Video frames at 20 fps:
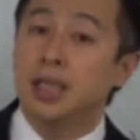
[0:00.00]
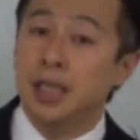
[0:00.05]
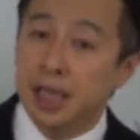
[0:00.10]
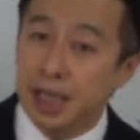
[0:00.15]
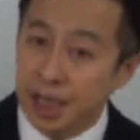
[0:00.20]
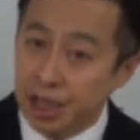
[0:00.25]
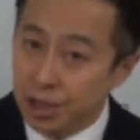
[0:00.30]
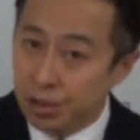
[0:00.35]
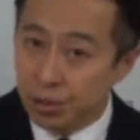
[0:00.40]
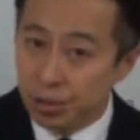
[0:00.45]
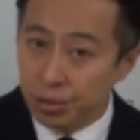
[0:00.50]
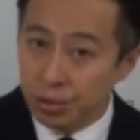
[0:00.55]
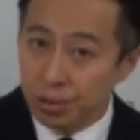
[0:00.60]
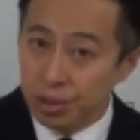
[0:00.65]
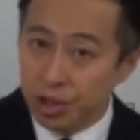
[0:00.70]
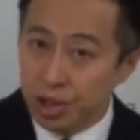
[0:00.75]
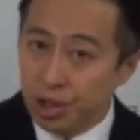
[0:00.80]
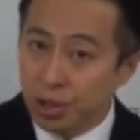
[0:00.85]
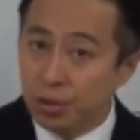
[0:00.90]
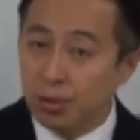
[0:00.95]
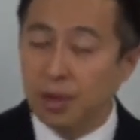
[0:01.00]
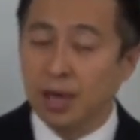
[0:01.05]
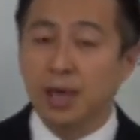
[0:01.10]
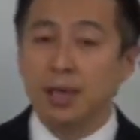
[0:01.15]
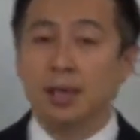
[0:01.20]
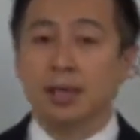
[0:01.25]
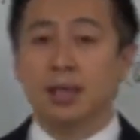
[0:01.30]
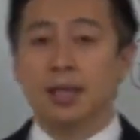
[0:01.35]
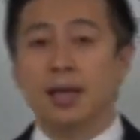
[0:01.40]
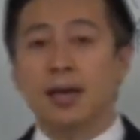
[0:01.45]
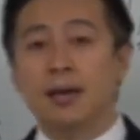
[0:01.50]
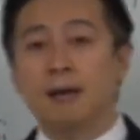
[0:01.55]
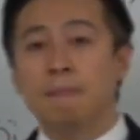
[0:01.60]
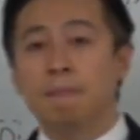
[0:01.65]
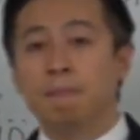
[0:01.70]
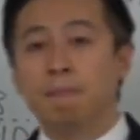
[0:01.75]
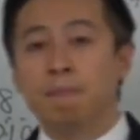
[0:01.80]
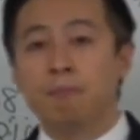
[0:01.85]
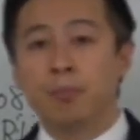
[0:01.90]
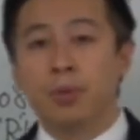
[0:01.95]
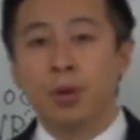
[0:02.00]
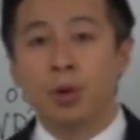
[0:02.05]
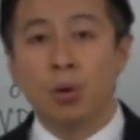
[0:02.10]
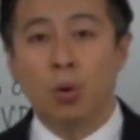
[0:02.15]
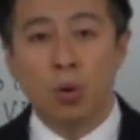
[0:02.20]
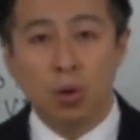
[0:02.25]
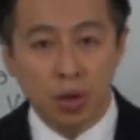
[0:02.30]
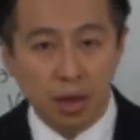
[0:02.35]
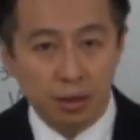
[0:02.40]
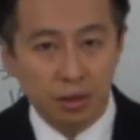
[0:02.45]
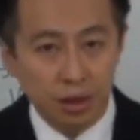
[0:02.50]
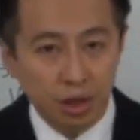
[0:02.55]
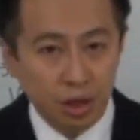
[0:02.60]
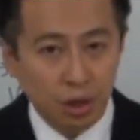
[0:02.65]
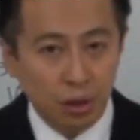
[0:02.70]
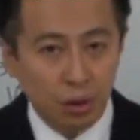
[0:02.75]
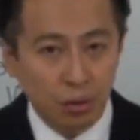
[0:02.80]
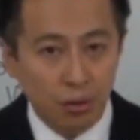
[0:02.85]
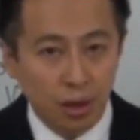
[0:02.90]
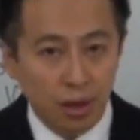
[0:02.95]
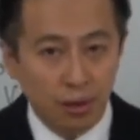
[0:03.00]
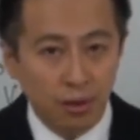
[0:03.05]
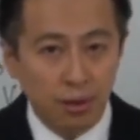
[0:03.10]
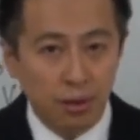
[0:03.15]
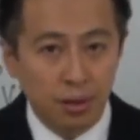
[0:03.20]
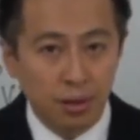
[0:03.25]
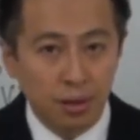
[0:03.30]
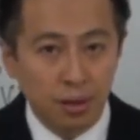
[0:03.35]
既存の事業があって他の事業がある